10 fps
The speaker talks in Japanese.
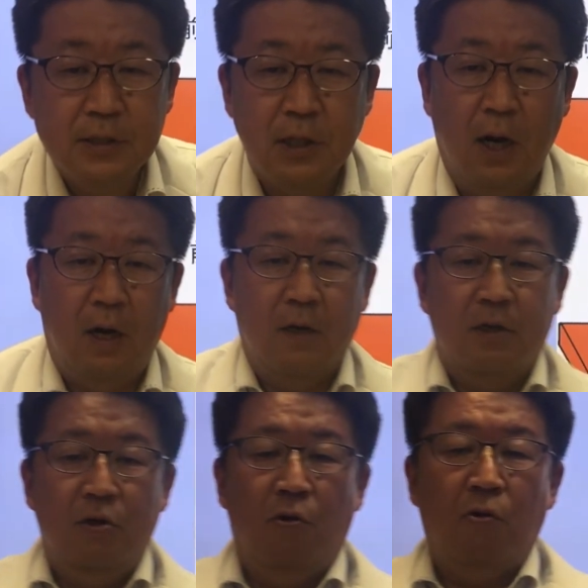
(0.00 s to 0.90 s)
さあ
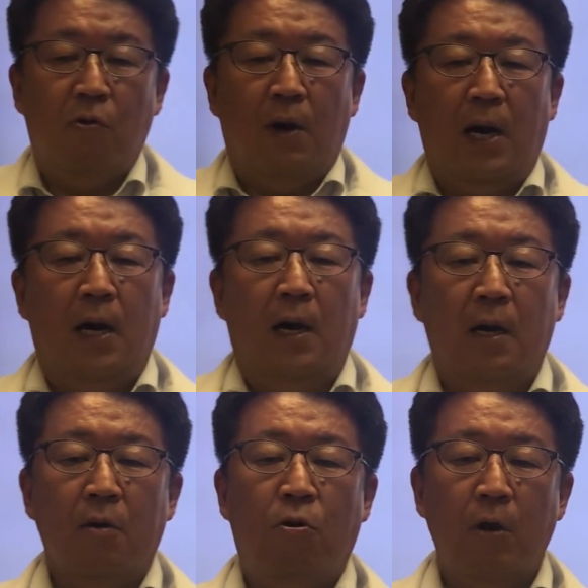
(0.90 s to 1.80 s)
今日は
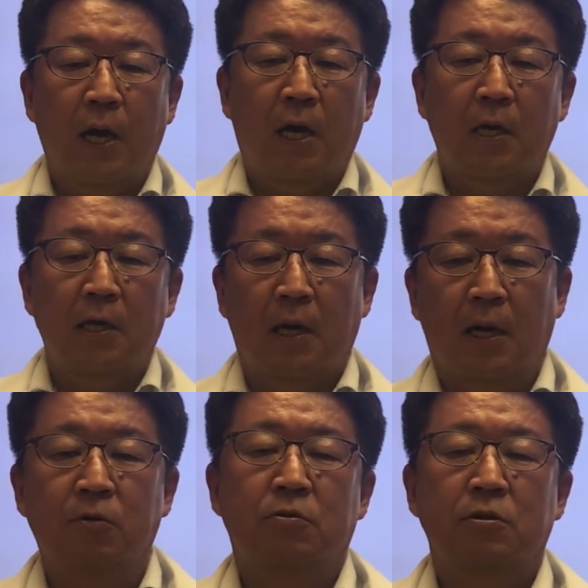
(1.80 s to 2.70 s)
これから習
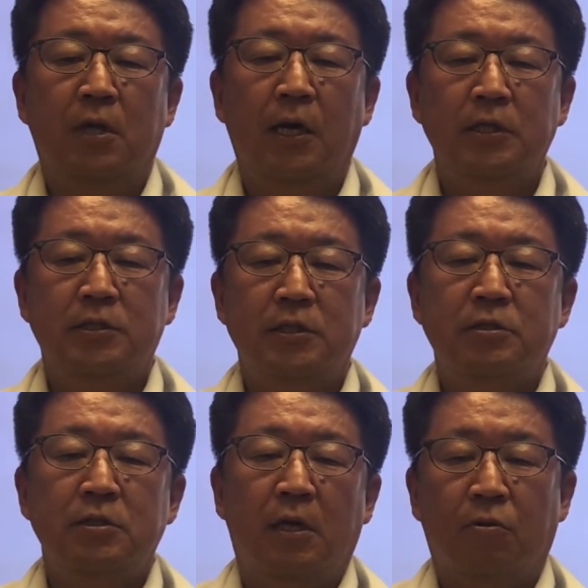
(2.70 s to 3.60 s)
う大
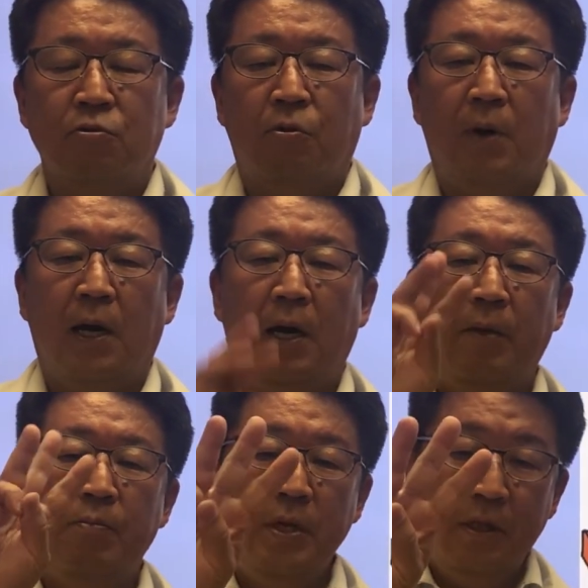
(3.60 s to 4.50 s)
切な言葉が
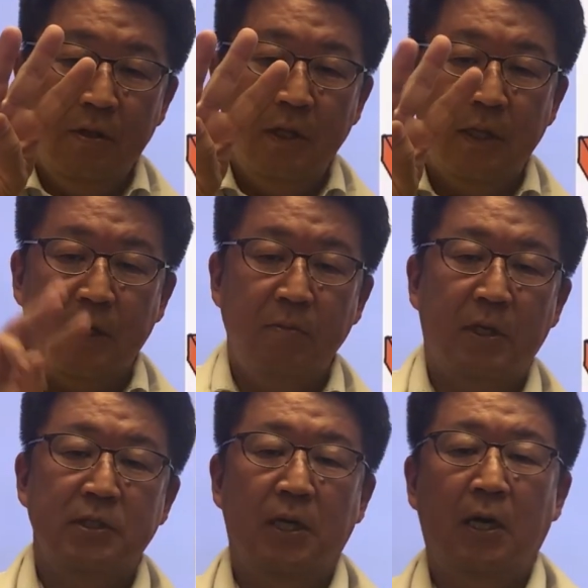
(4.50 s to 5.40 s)
3つ出てき
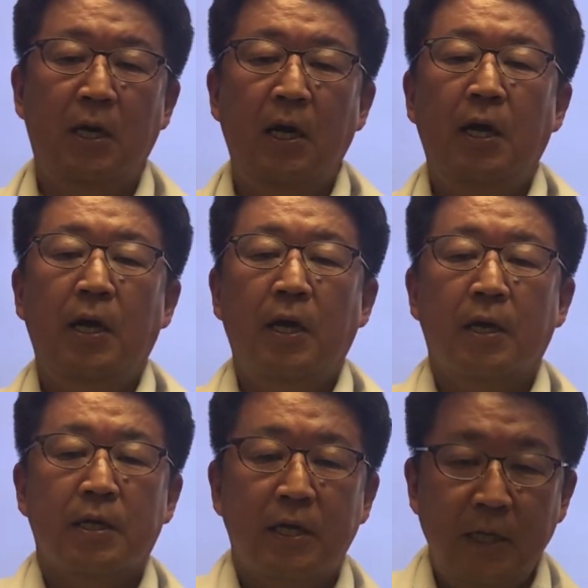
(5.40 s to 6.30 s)
ました
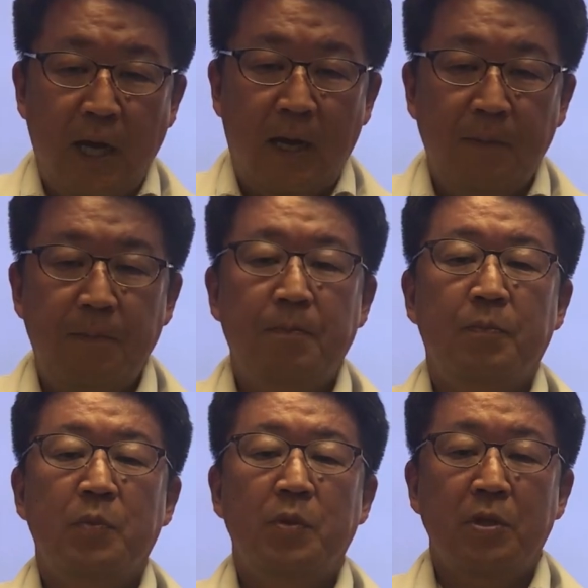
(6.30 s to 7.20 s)
気団
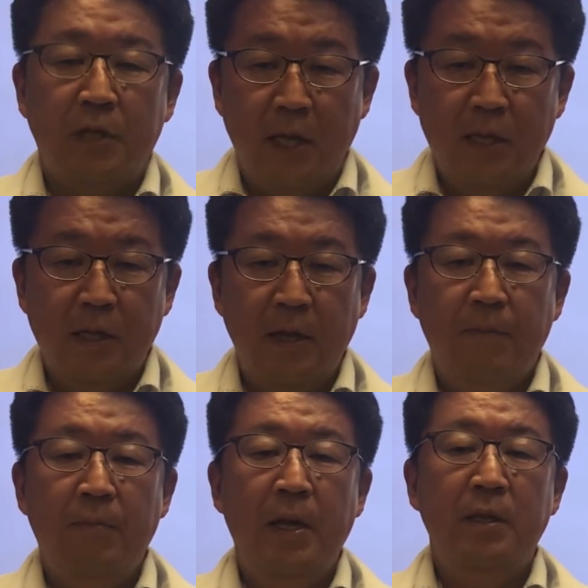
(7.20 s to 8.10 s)
前
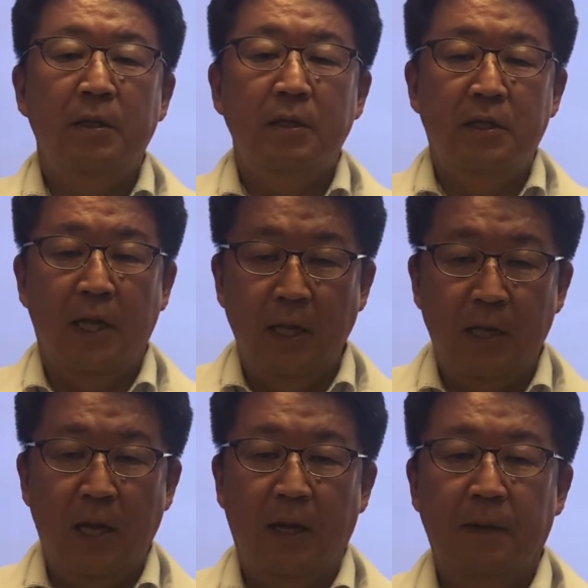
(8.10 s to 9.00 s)
線面前線